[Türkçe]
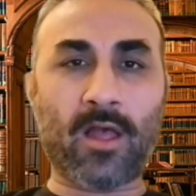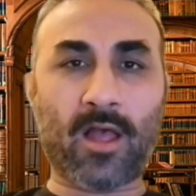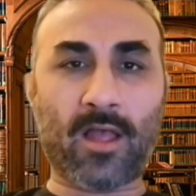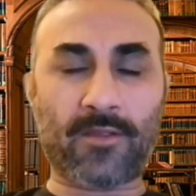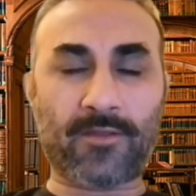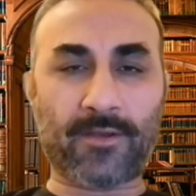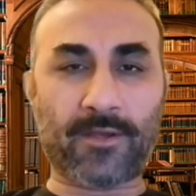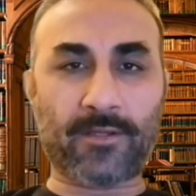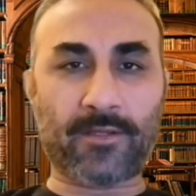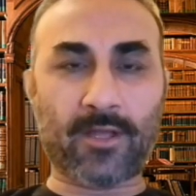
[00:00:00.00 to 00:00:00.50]

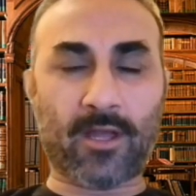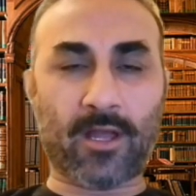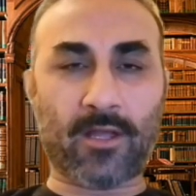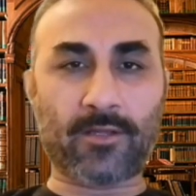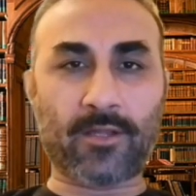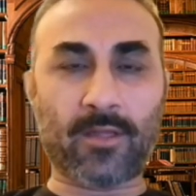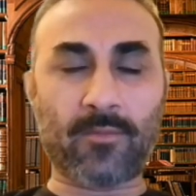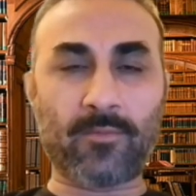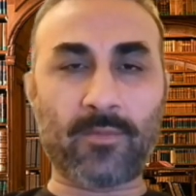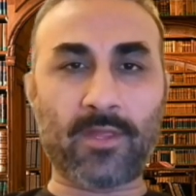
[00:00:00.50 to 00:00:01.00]
Hazreti
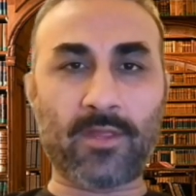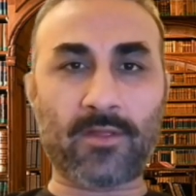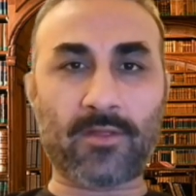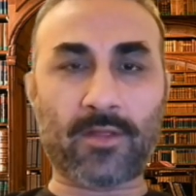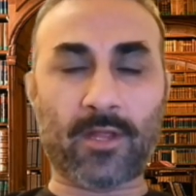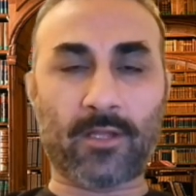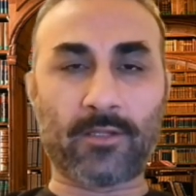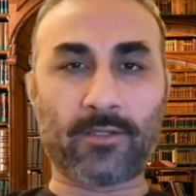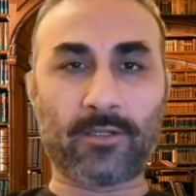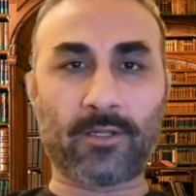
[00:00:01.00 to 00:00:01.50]
Adem
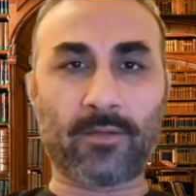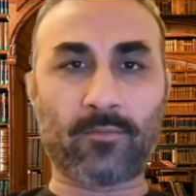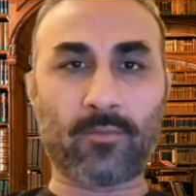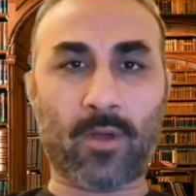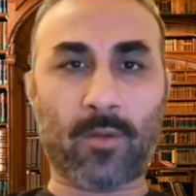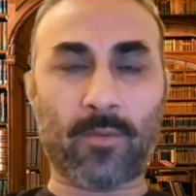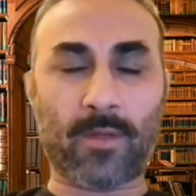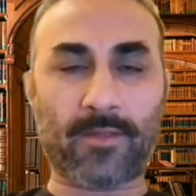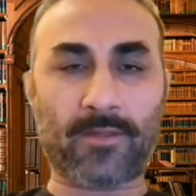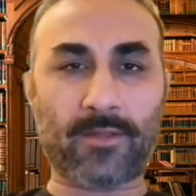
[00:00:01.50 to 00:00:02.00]

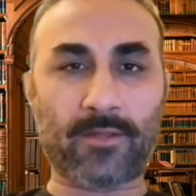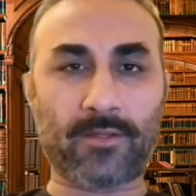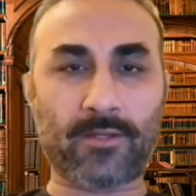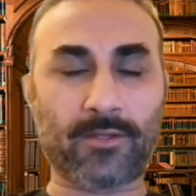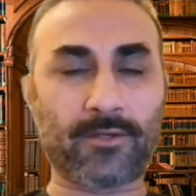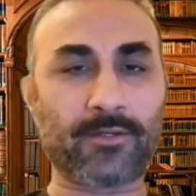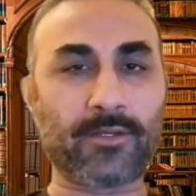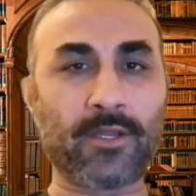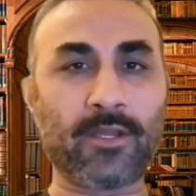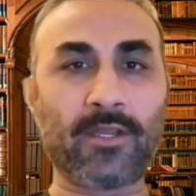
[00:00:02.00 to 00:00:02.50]
insanlığın
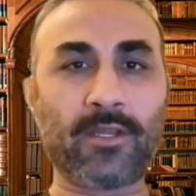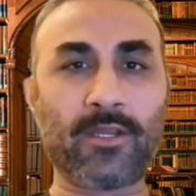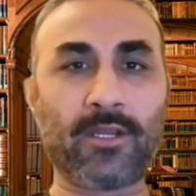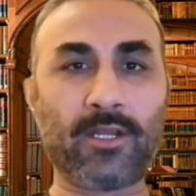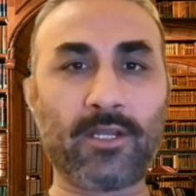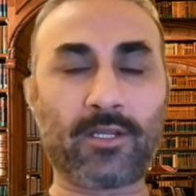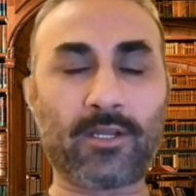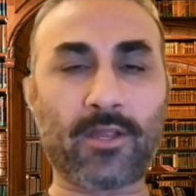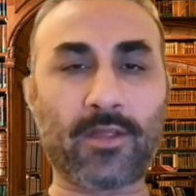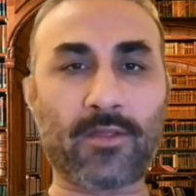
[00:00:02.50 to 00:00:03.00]
babasıdır,
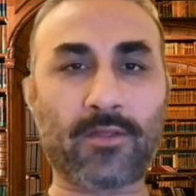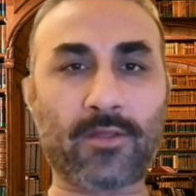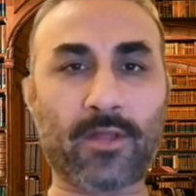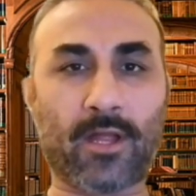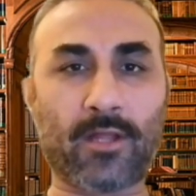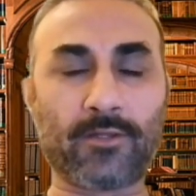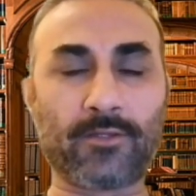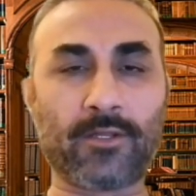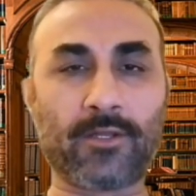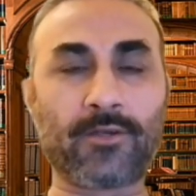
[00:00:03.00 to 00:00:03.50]
ilk
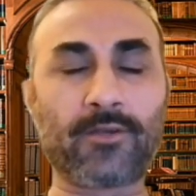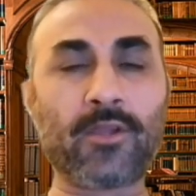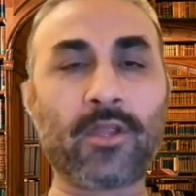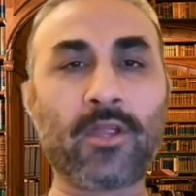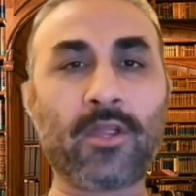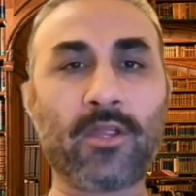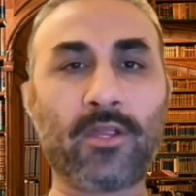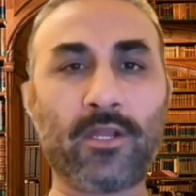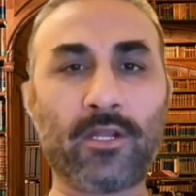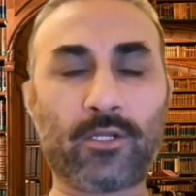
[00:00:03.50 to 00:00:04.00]
insandır
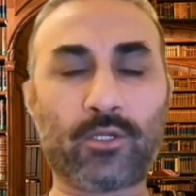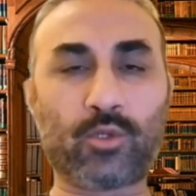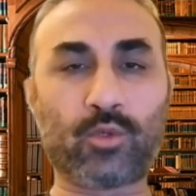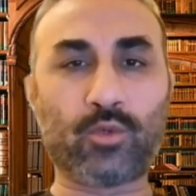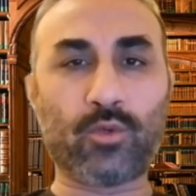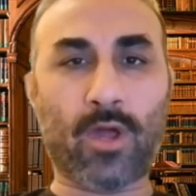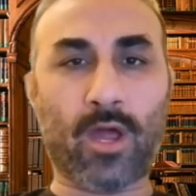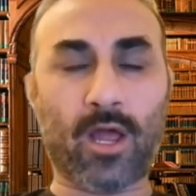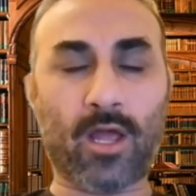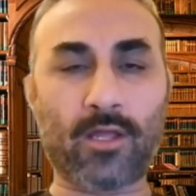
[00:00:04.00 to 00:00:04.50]
ilk
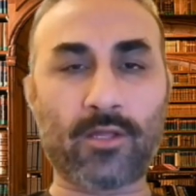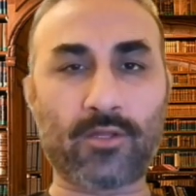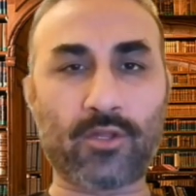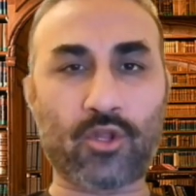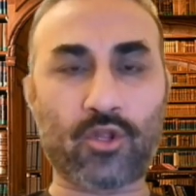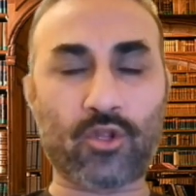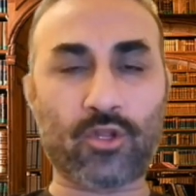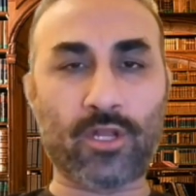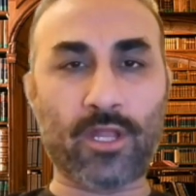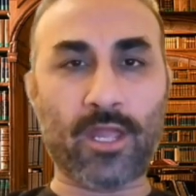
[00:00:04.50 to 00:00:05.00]
günahı
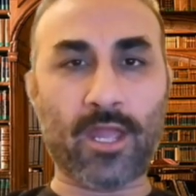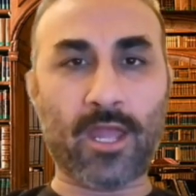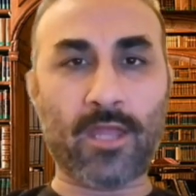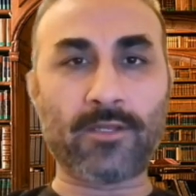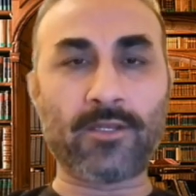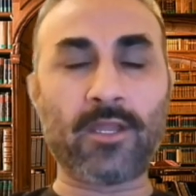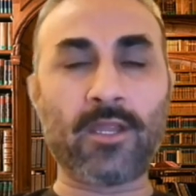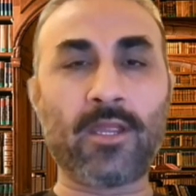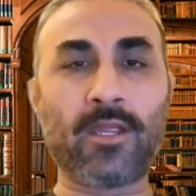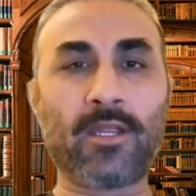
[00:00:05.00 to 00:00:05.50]

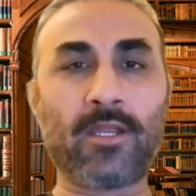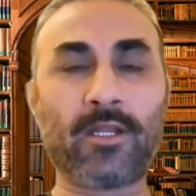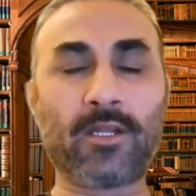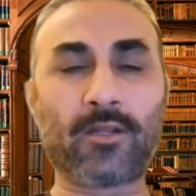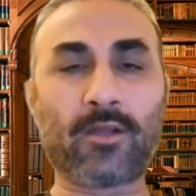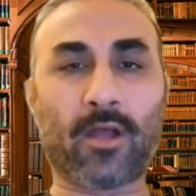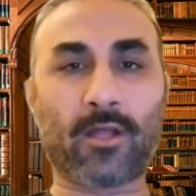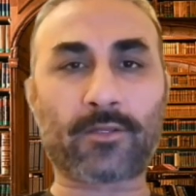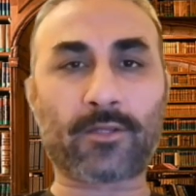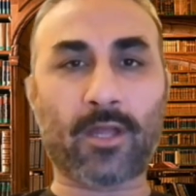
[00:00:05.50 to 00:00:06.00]
işleyen,
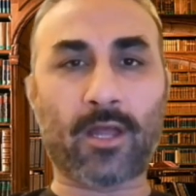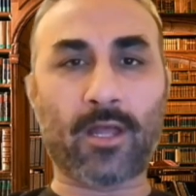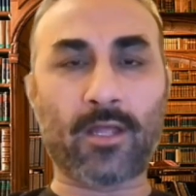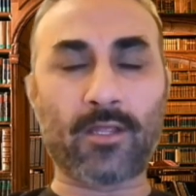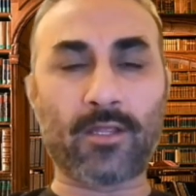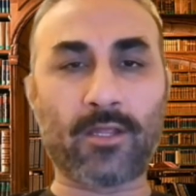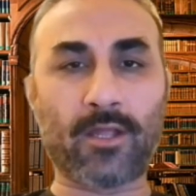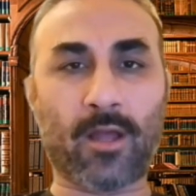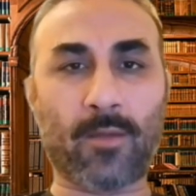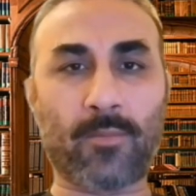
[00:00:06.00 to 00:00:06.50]
ilk
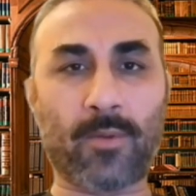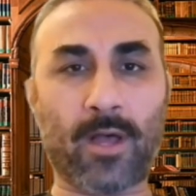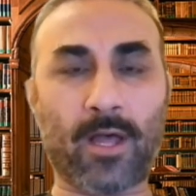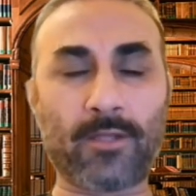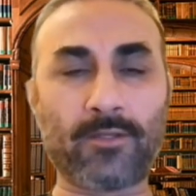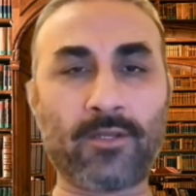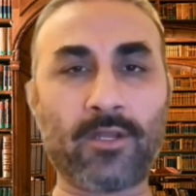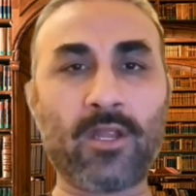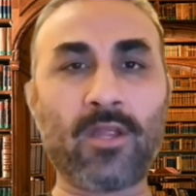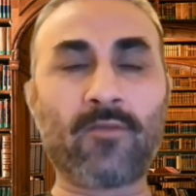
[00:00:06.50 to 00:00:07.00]
hatayı
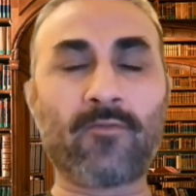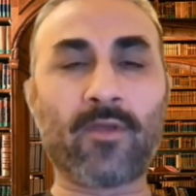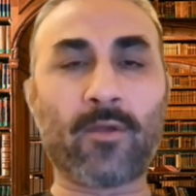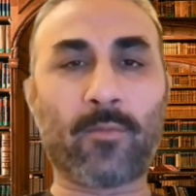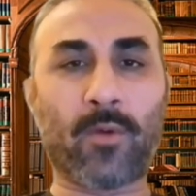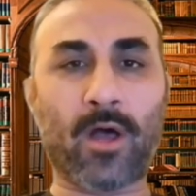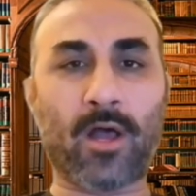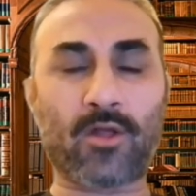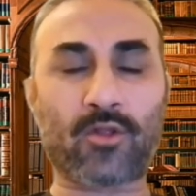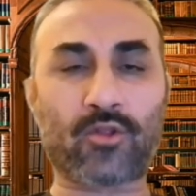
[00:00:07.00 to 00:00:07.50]
yapan
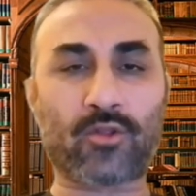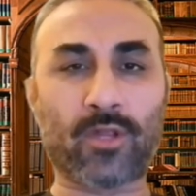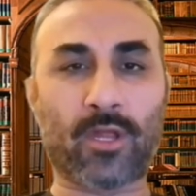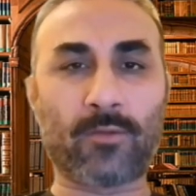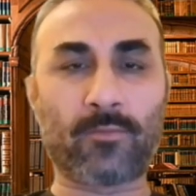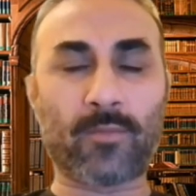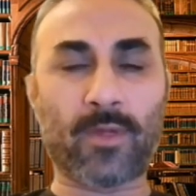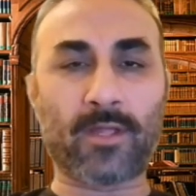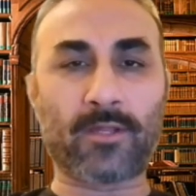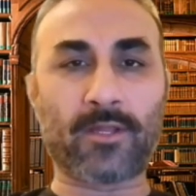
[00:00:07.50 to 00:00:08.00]
ve
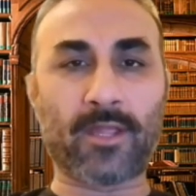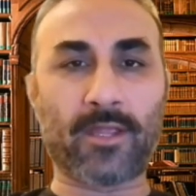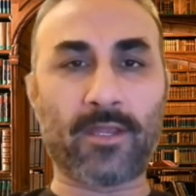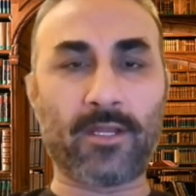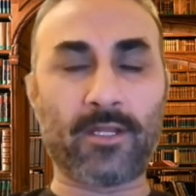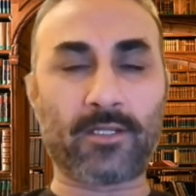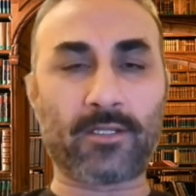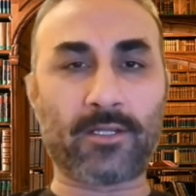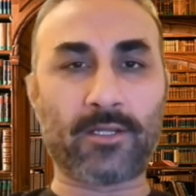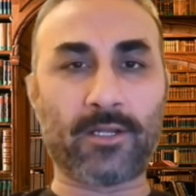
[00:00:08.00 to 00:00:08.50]
bağışlanmayı da
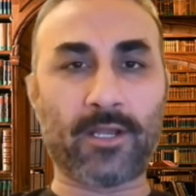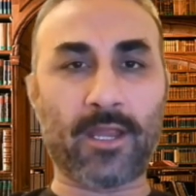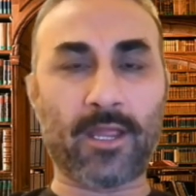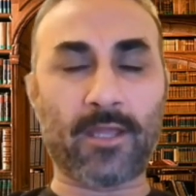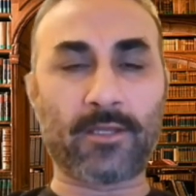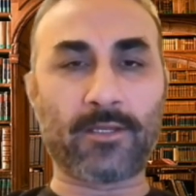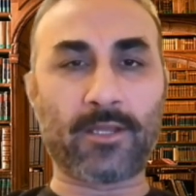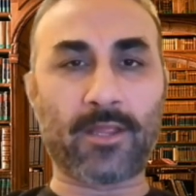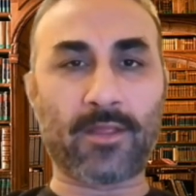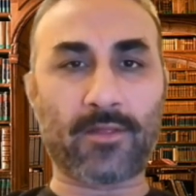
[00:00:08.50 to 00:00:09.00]
ilk
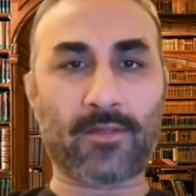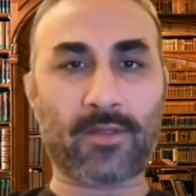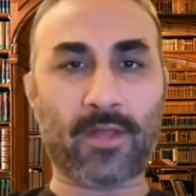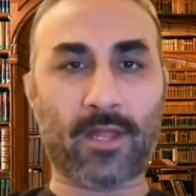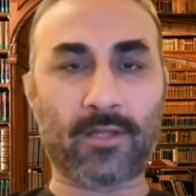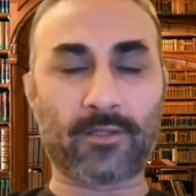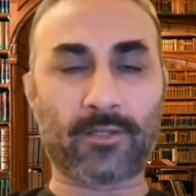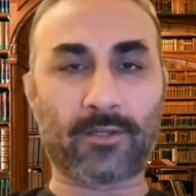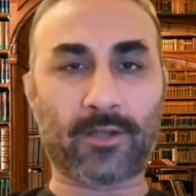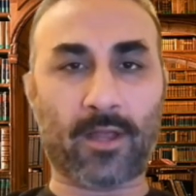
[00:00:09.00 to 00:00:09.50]
dileyen
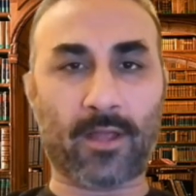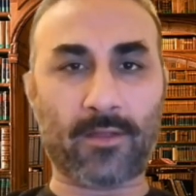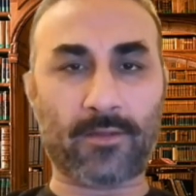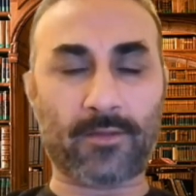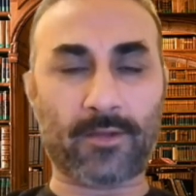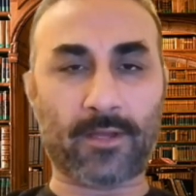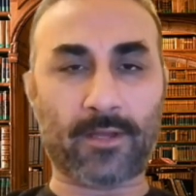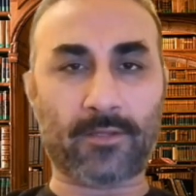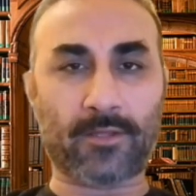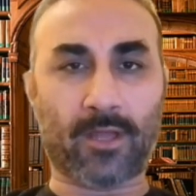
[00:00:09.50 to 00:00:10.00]
insandır
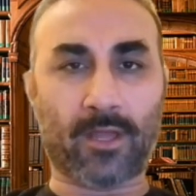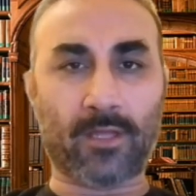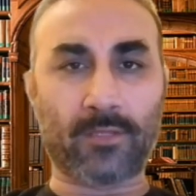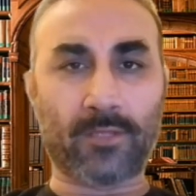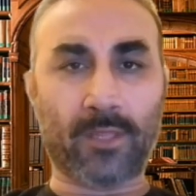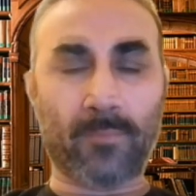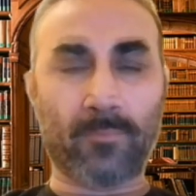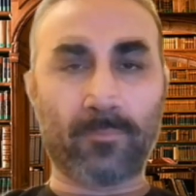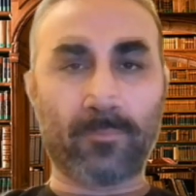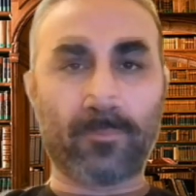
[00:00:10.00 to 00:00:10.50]
Hazreti
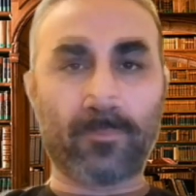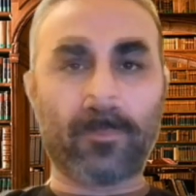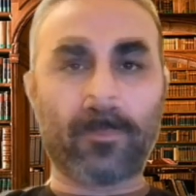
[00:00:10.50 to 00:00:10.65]
Adem.